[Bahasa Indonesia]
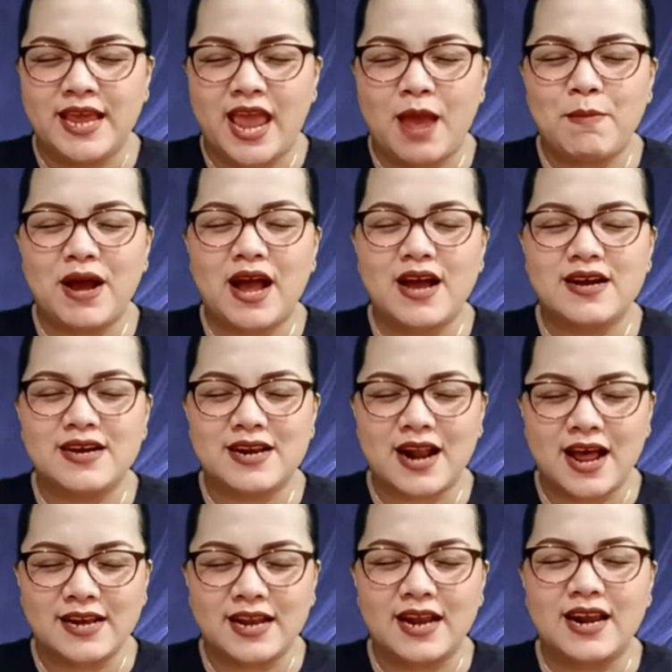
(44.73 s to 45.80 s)
Maka
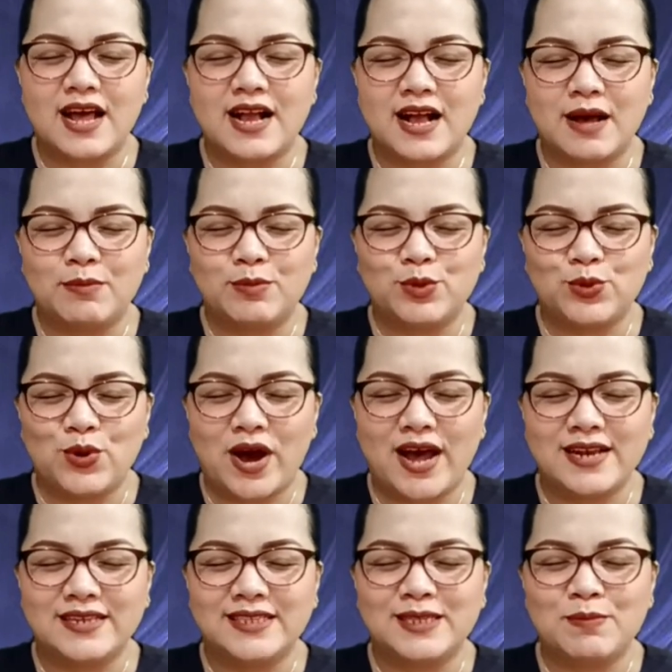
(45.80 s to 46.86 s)
ngeranalah kam
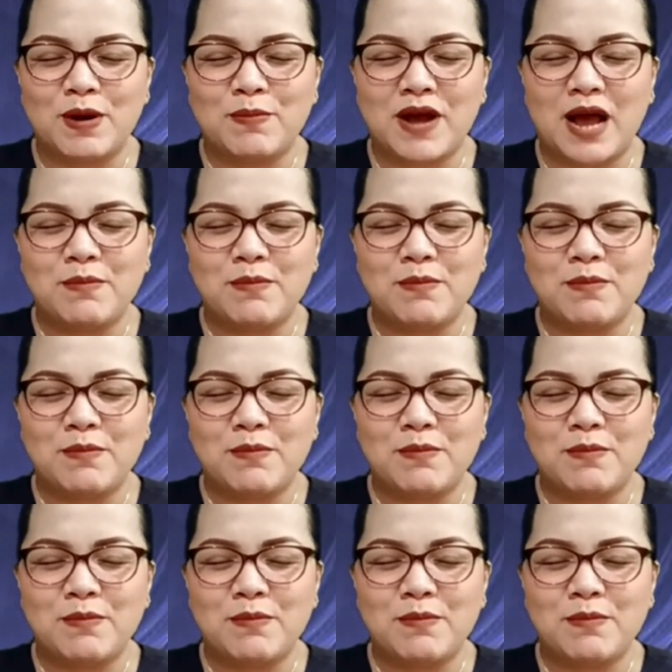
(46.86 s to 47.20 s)
Tuhan sebab